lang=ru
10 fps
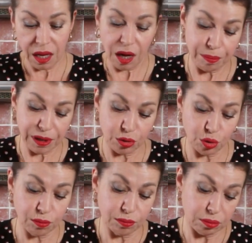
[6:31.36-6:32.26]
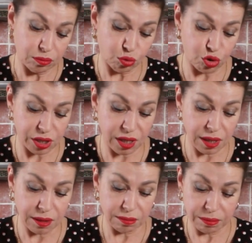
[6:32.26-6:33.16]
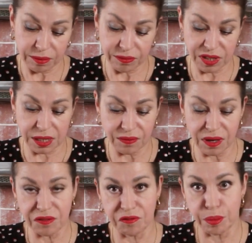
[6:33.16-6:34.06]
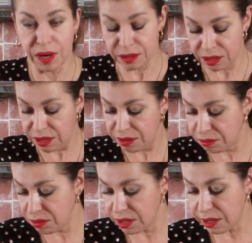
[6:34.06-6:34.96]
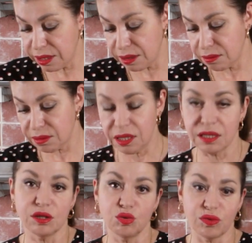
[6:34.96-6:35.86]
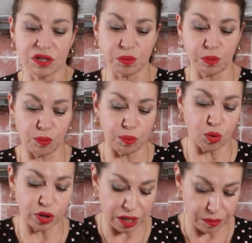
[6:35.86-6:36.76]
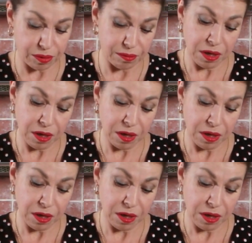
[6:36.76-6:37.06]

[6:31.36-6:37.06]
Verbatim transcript: а потом уже фасовать в банке. Или если у вас погреб,